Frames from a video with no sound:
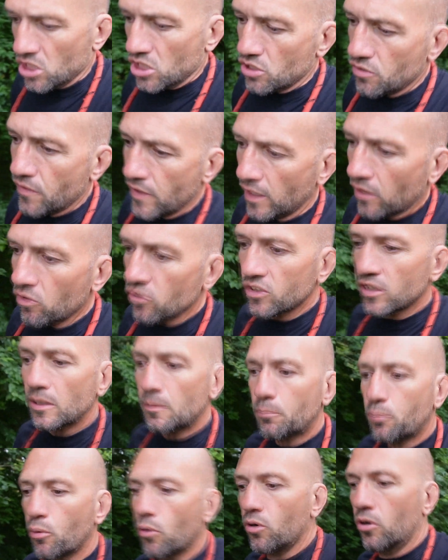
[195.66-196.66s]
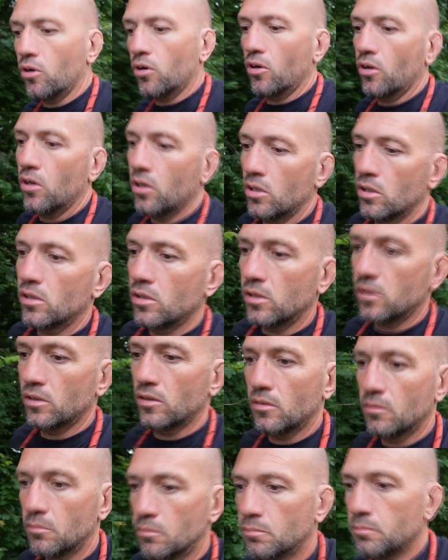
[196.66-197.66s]
Je vais rentrer pour euh,
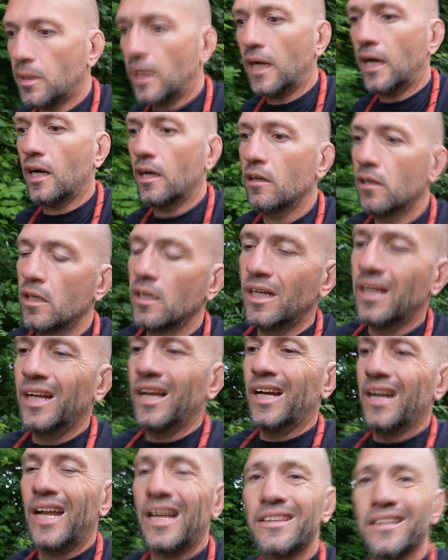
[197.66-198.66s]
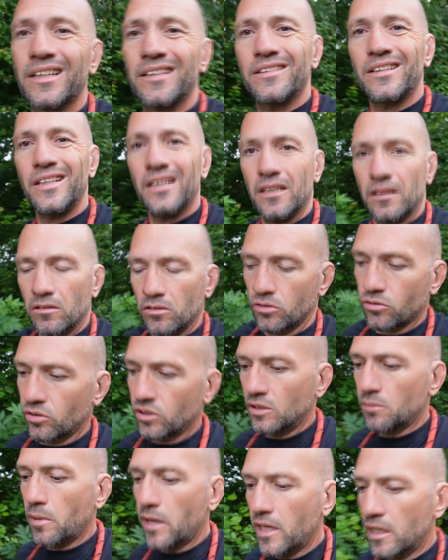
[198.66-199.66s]
bah, la traiter, entre
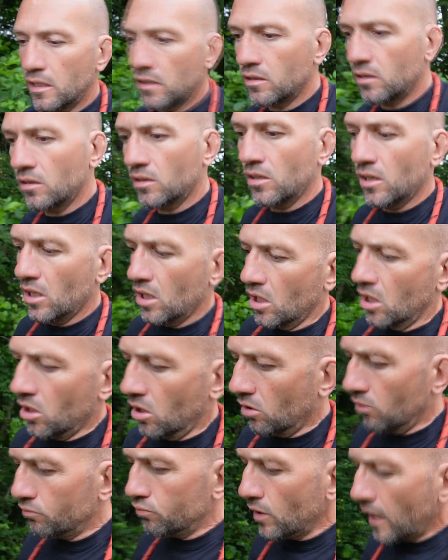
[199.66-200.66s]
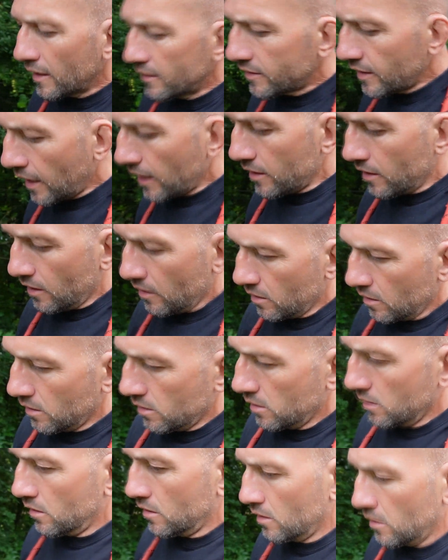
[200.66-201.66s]
guillemets. Vu la taille,
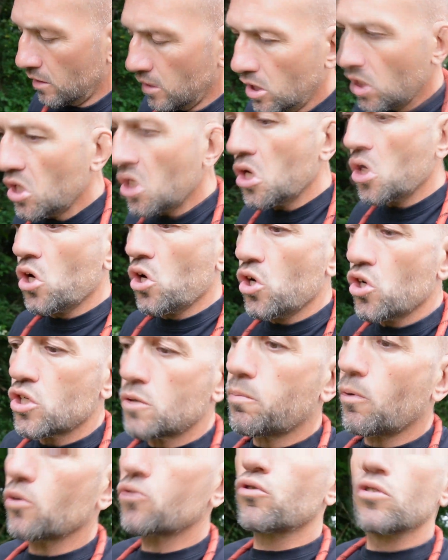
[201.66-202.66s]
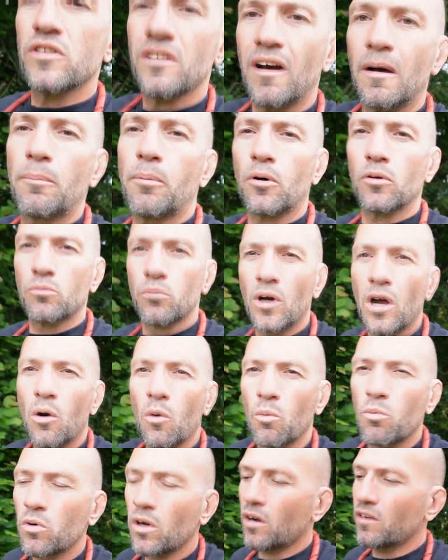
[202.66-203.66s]
je pense que ça va prendre
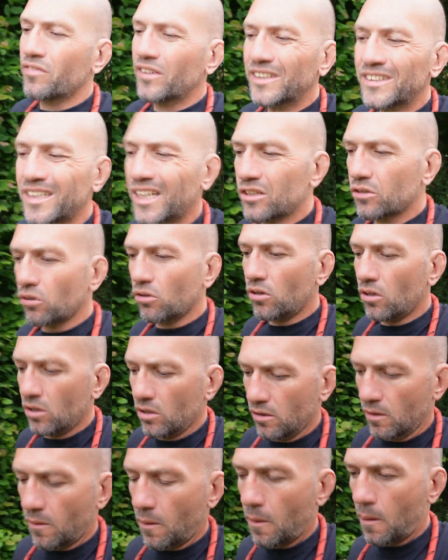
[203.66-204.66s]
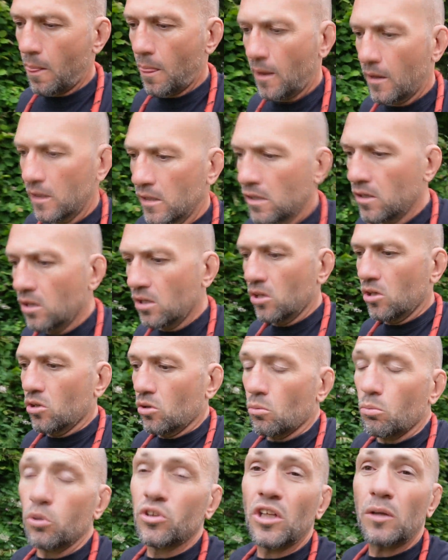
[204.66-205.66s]
au moins 24 heures.
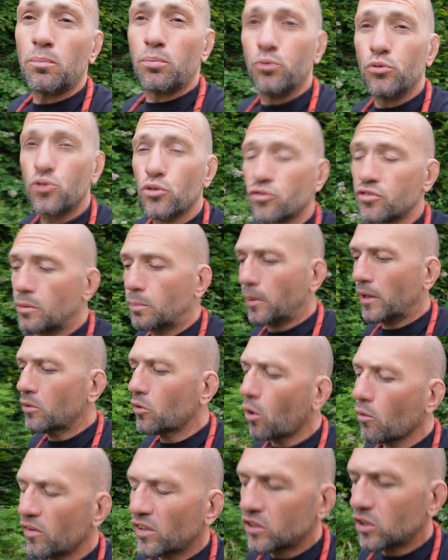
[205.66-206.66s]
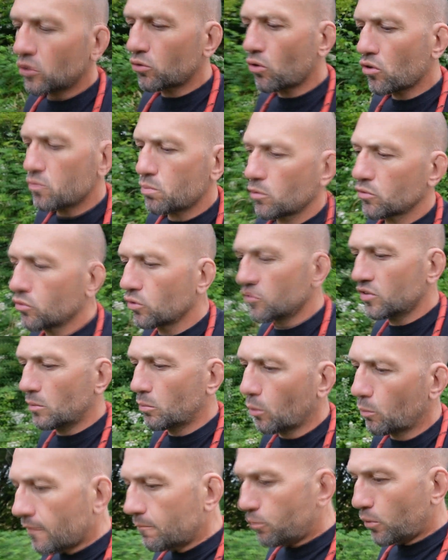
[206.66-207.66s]
Peut-être plus, je sais pas. Non, 24 heures, je pense que c'est
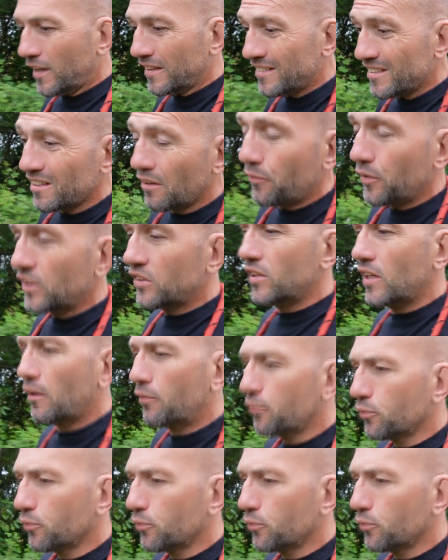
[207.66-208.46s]
bon. Pour la désinfecter à